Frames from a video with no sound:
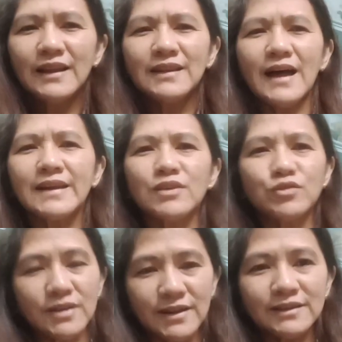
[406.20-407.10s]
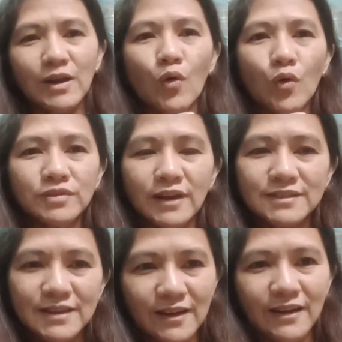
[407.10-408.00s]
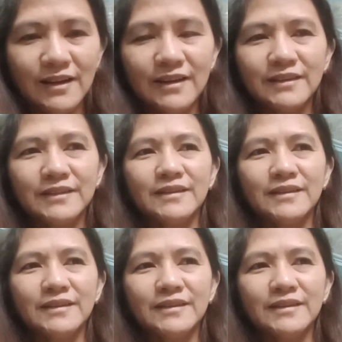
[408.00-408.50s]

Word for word: lagi ko na lang nakokontak sila